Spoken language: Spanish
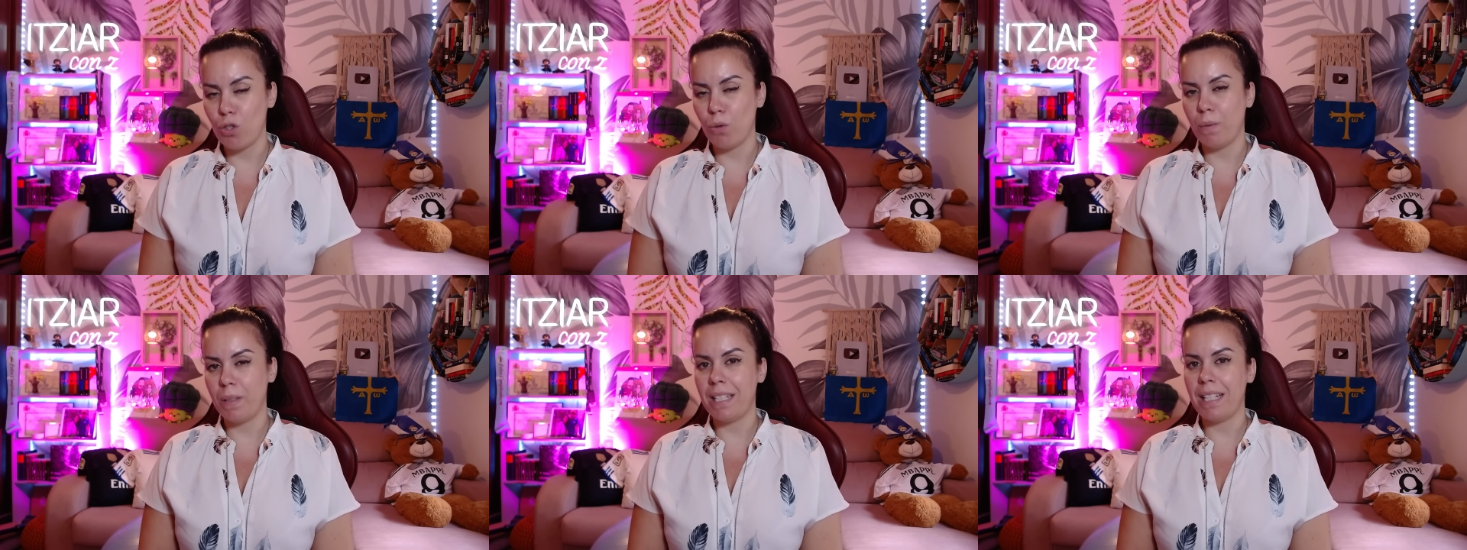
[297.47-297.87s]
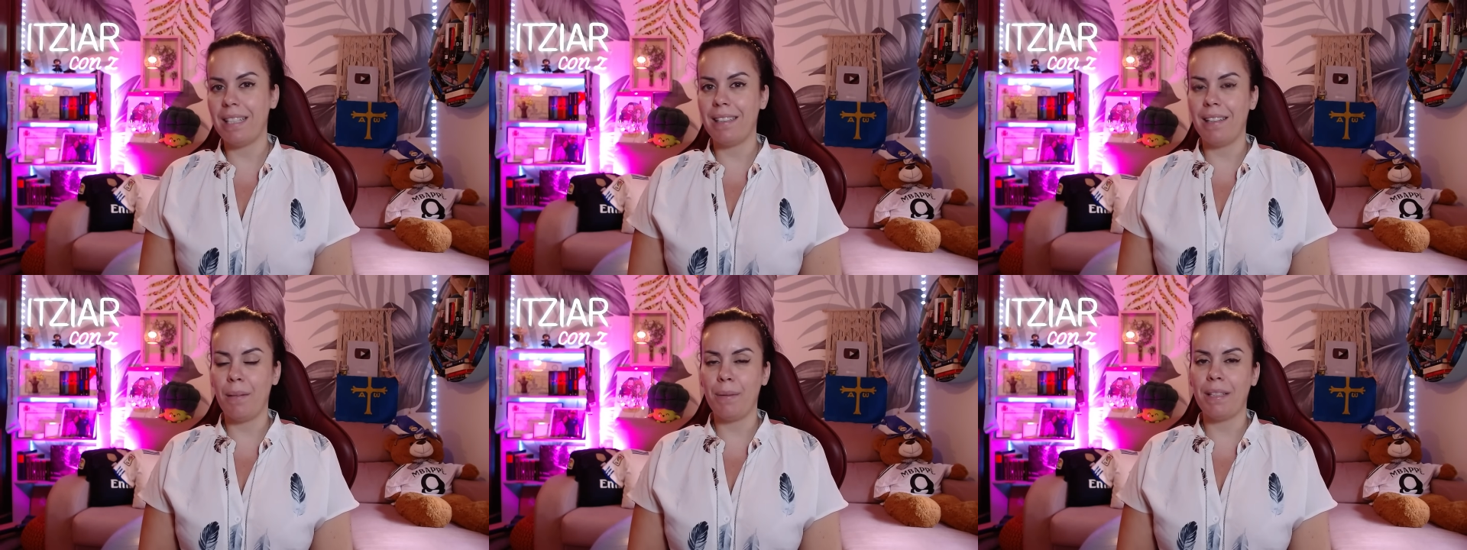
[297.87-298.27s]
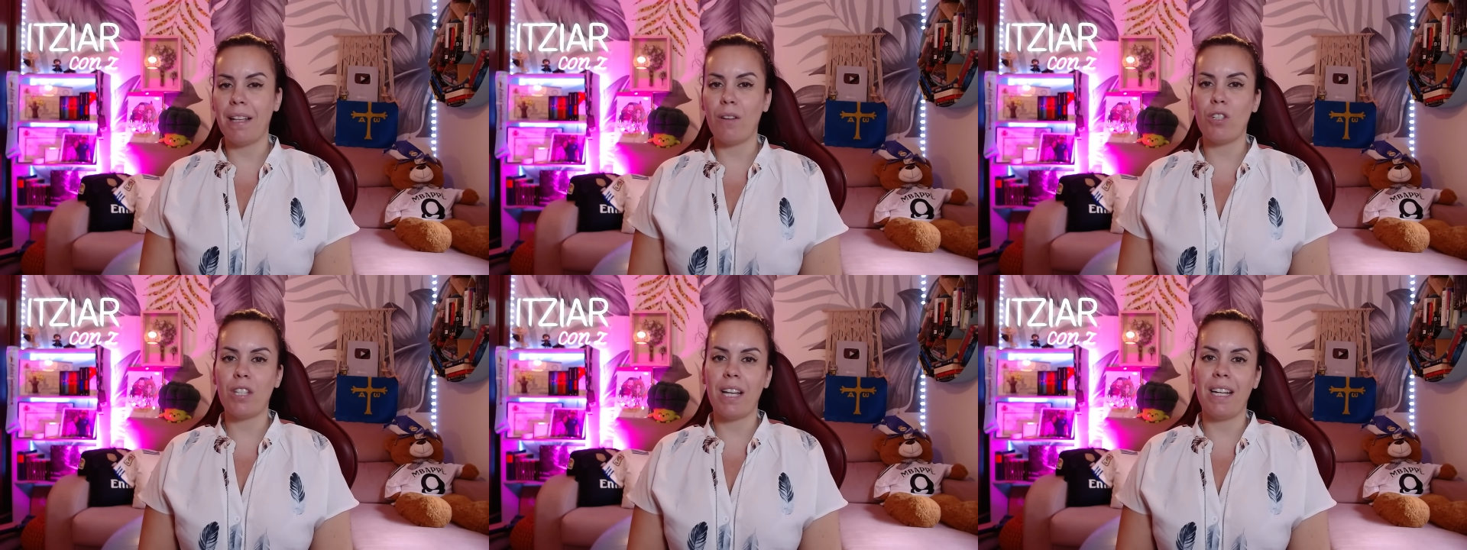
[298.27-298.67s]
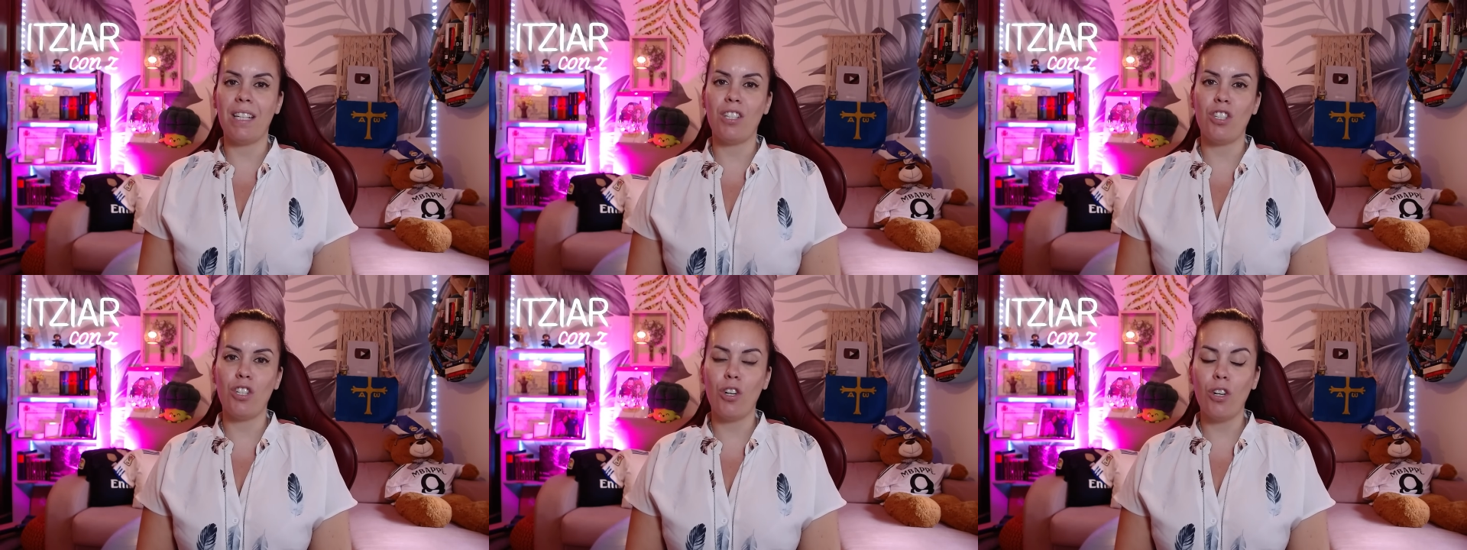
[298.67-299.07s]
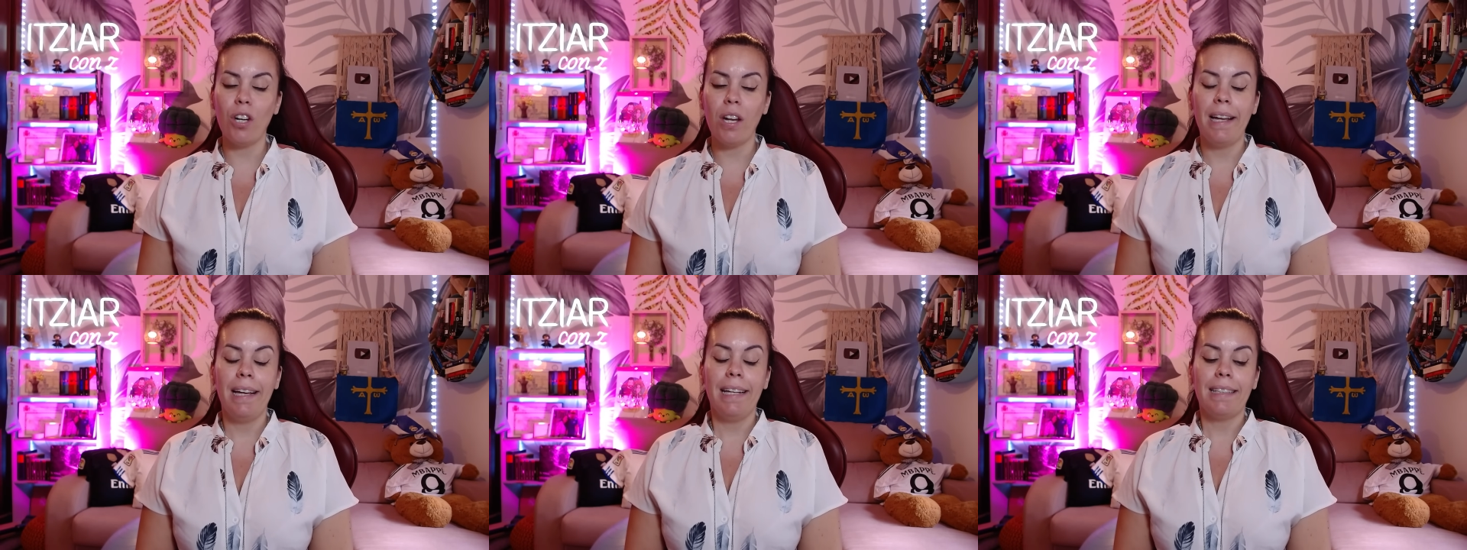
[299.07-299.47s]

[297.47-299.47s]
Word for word: Se hubiese evitado esta lesión.